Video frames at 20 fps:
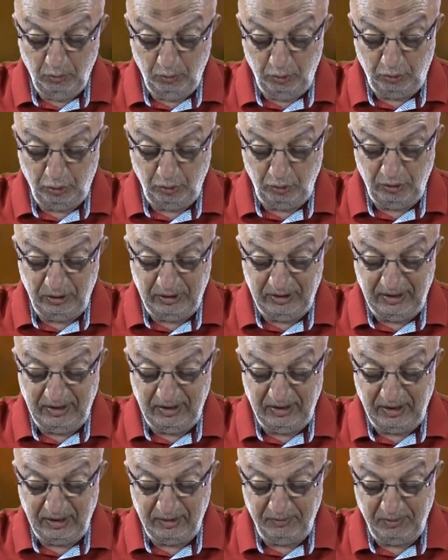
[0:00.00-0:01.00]
bütün
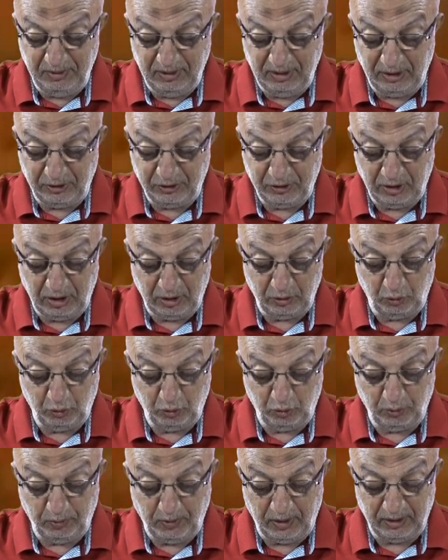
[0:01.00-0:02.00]
dilleri birleştiren
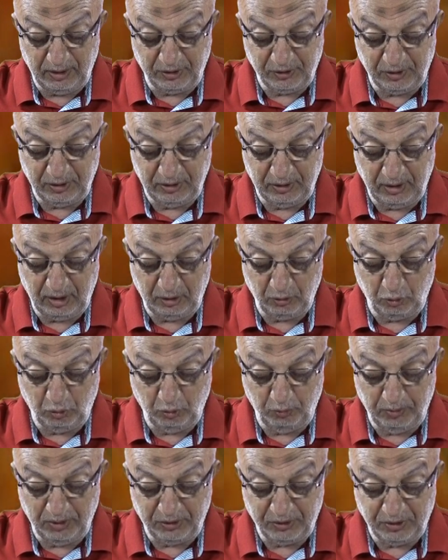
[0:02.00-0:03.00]
kütüphanesinden,
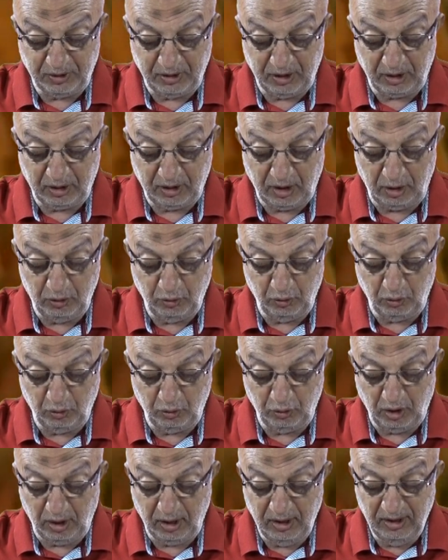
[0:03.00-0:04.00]
kubbesine,
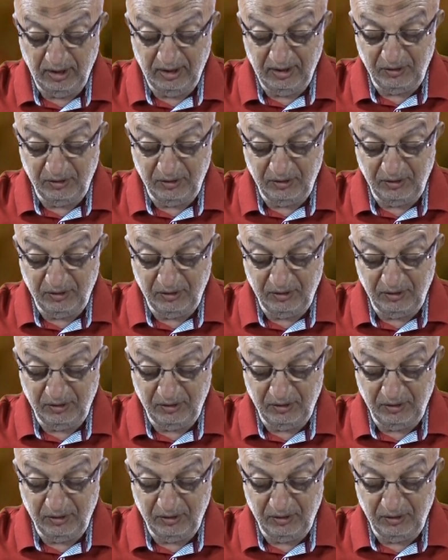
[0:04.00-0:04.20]
kalyonuna,